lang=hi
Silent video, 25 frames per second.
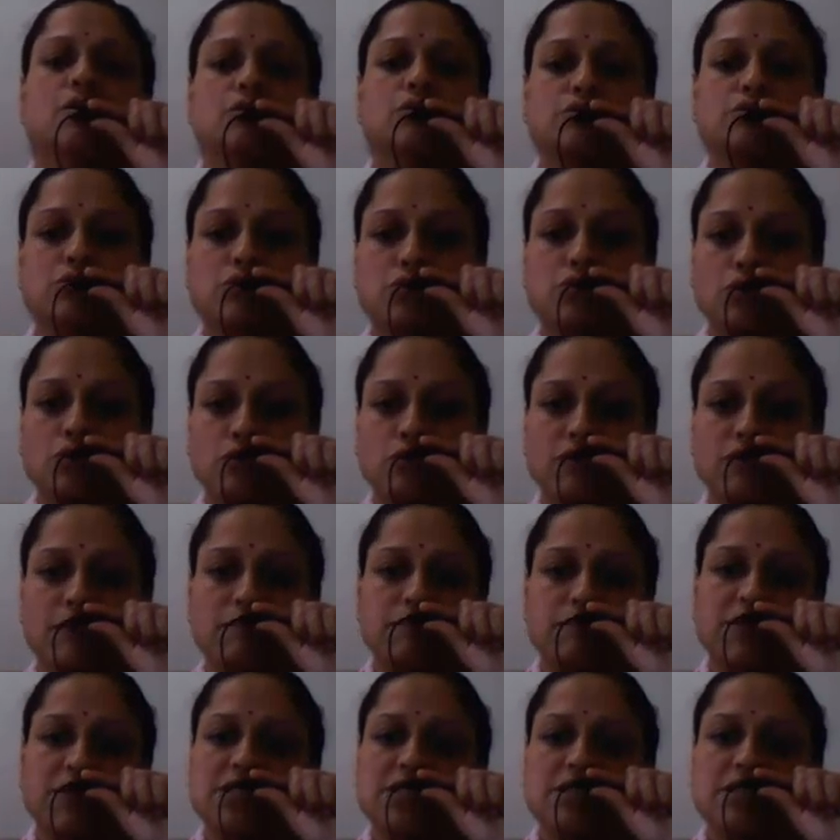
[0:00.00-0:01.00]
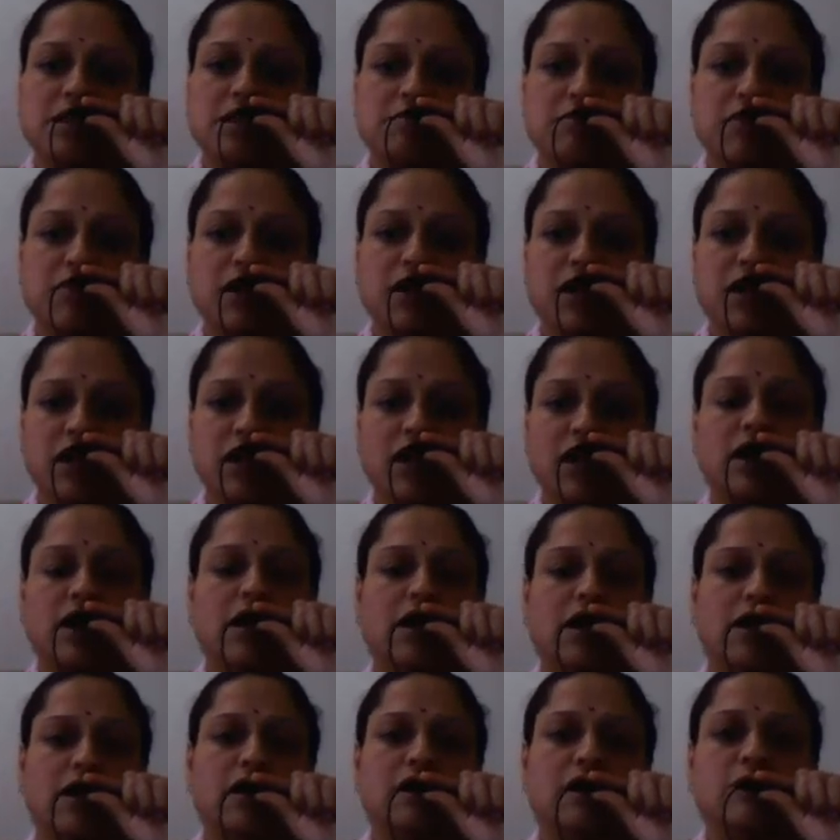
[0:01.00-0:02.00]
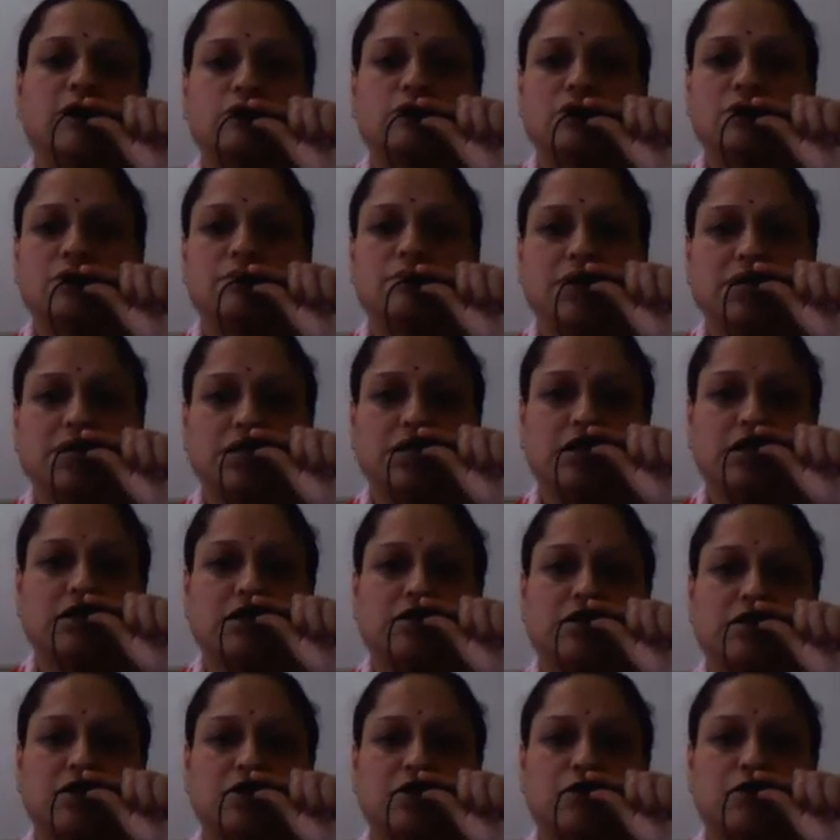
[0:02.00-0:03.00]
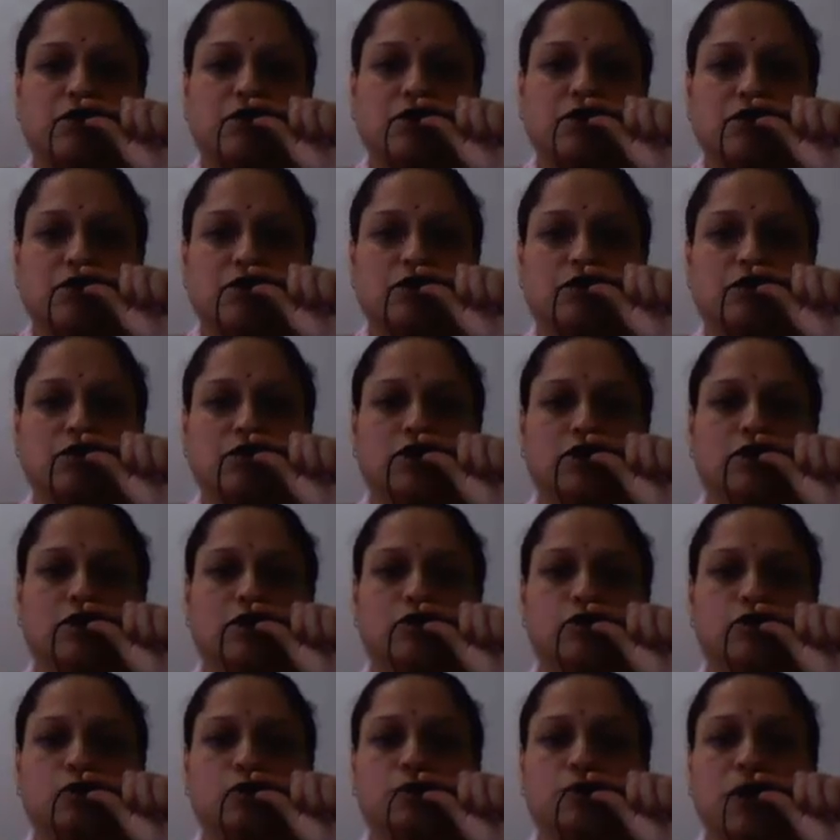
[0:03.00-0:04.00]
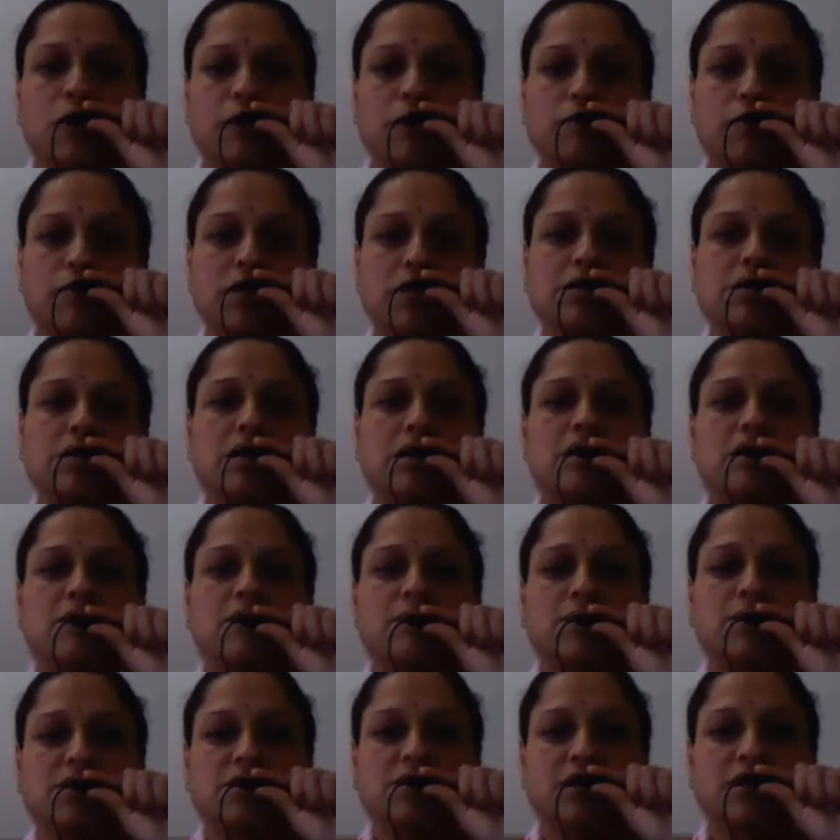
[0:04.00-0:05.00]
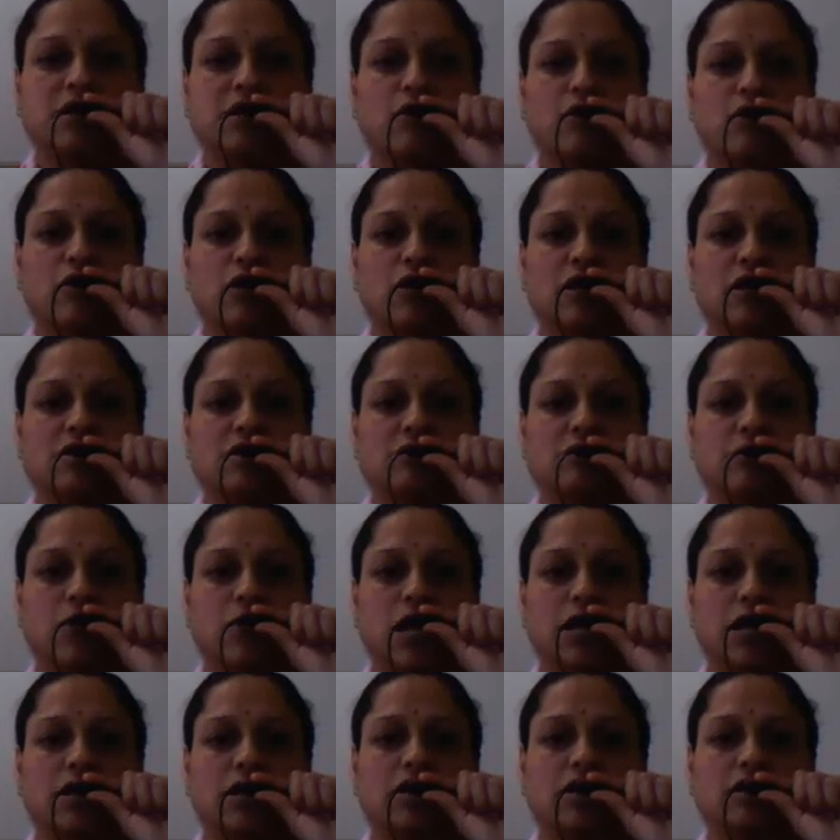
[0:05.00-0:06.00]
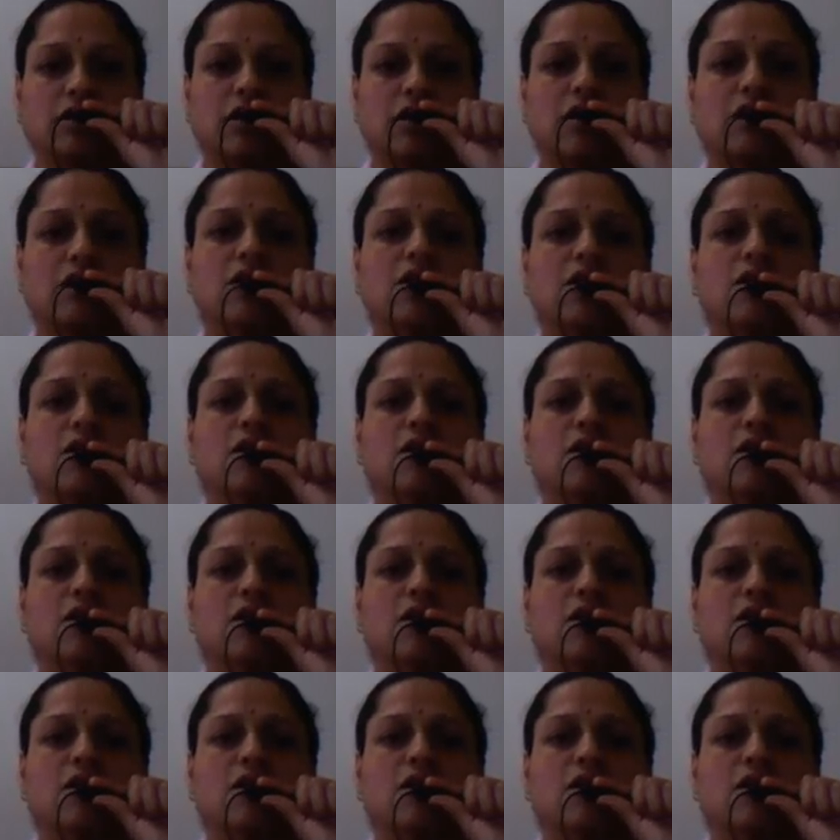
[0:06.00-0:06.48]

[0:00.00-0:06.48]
उसको वापस रीपे करने के लिए उसे पैसे की ज़रूरत होती है तो जो पर्पस है गवर्नमेंट सिक्योरिटीज़ मार्केट का